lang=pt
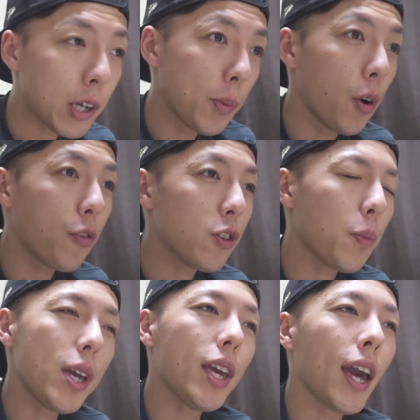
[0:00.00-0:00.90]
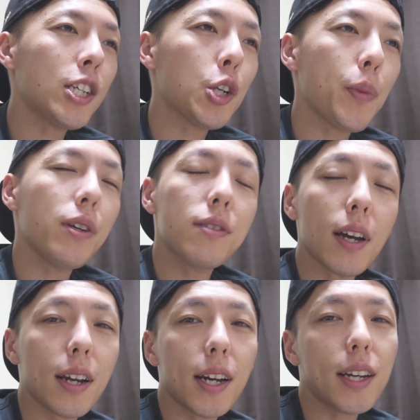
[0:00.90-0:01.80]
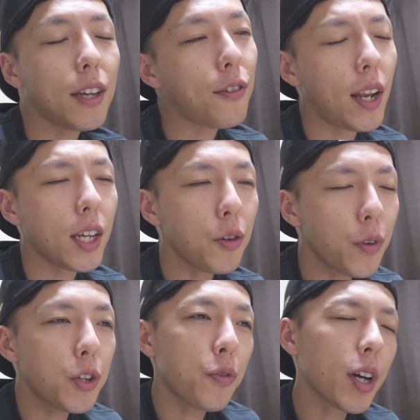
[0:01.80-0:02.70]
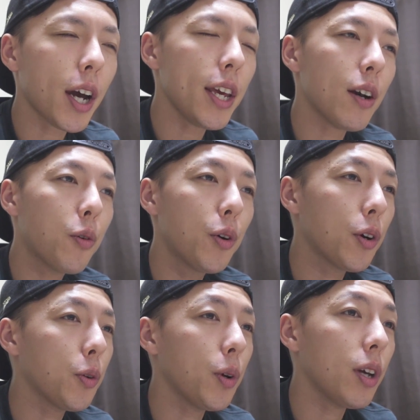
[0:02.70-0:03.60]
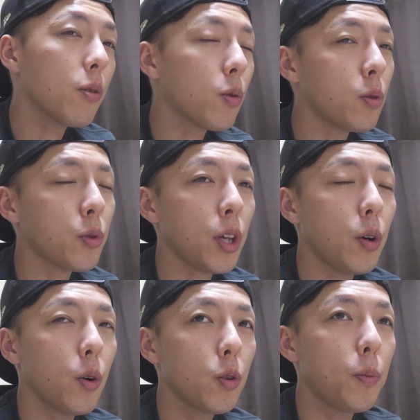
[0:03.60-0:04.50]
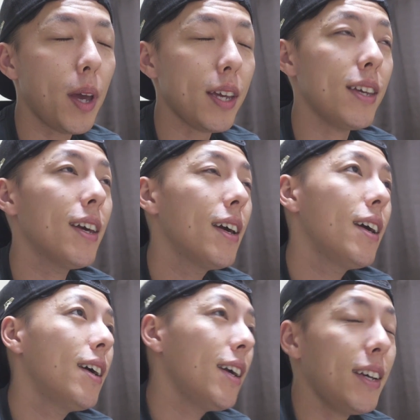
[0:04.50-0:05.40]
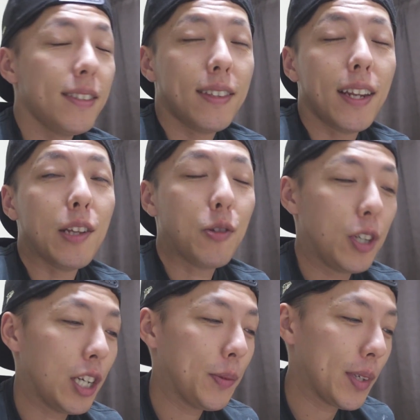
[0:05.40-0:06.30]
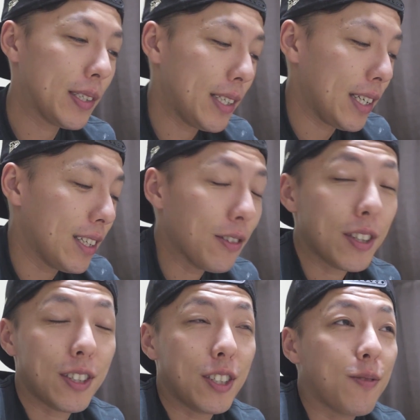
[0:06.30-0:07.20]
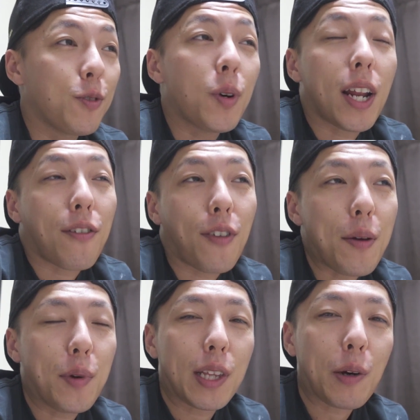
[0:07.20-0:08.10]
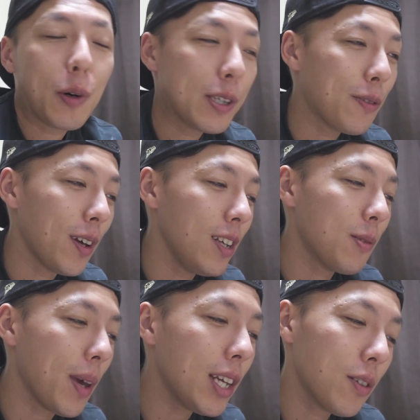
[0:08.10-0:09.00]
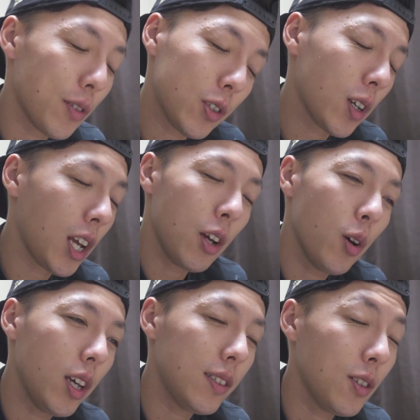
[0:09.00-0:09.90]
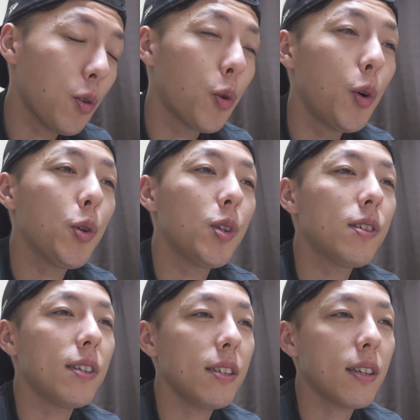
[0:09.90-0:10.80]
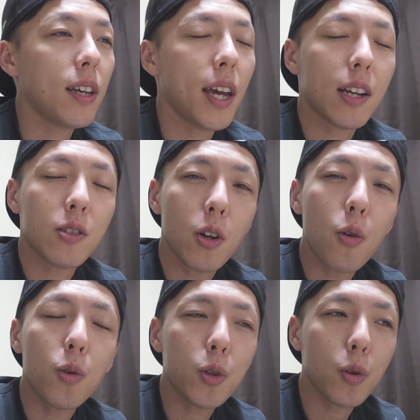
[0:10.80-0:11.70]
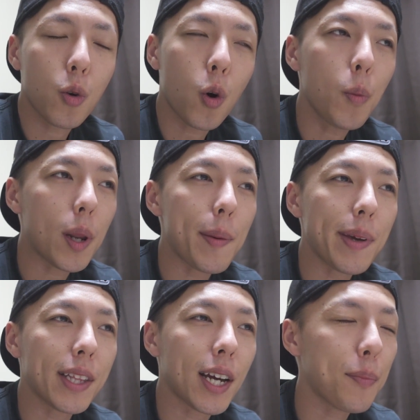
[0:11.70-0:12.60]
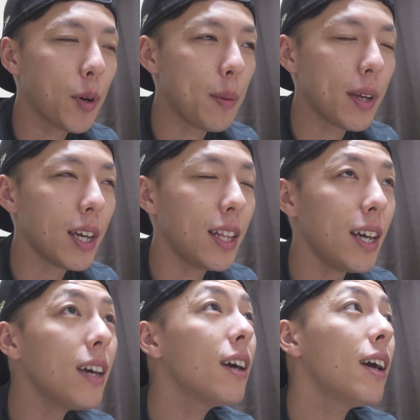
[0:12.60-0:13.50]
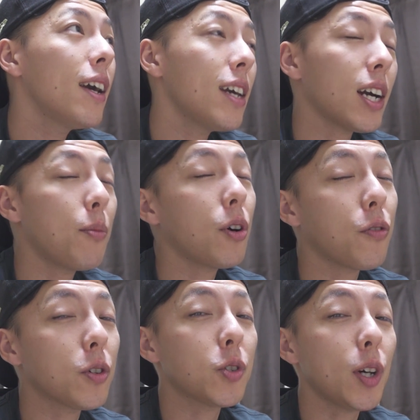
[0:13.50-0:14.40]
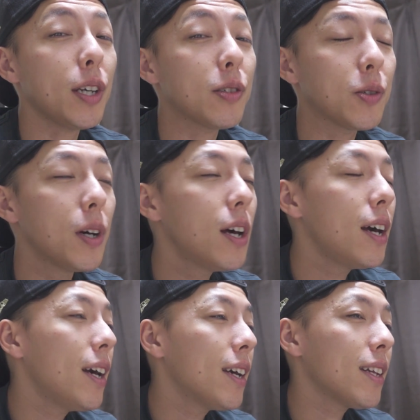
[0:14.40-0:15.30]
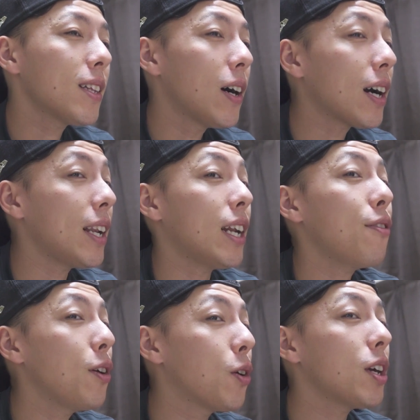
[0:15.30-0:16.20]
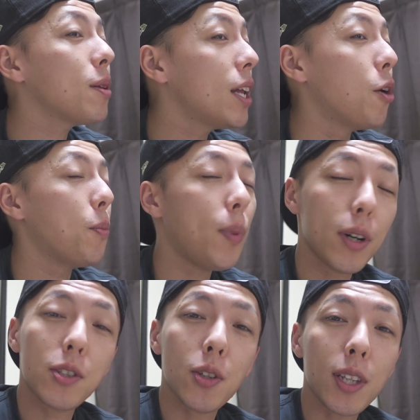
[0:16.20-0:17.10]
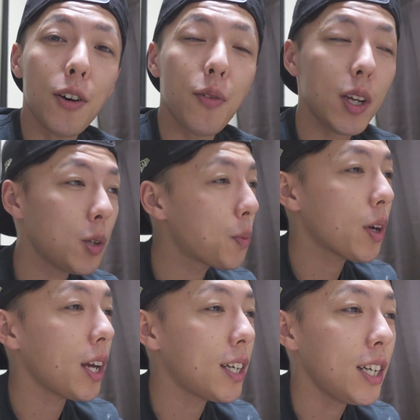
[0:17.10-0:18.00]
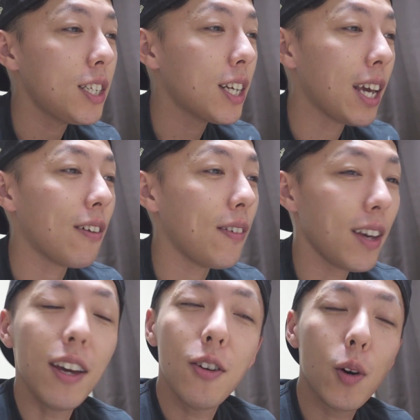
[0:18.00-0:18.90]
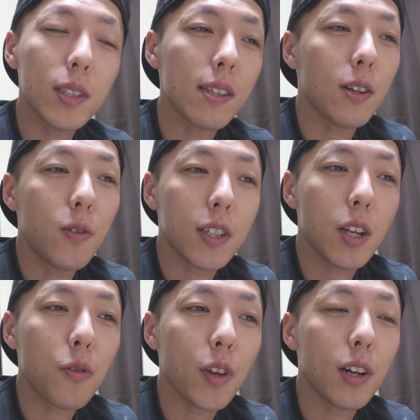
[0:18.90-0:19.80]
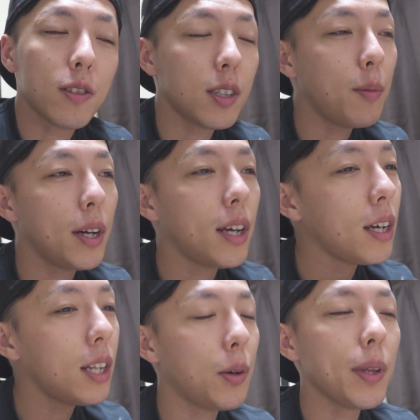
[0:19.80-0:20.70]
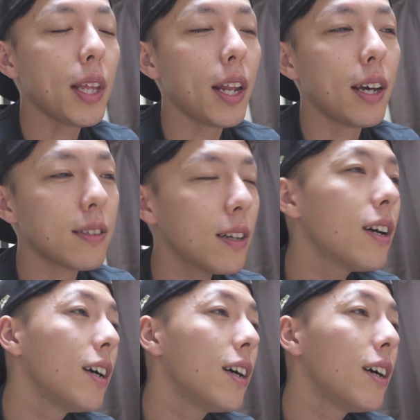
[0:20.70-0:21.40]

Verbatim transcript: Mas bom, eu fiz uma enquete no meu Instagram e falei que o vídeo ficaria curto e com conteúdo bem restrito, digamos assim, não não gravei muita coisa, infelizmente. Foi só aquele rolezinho curto de sexta que era só um conteúdo complementar pro MQD e acabou que ficou só isso. Então a galera falou que não, pode soltar o vídeo porque a gente quer ver o que vocês estão fazendo no final de semana e não interessa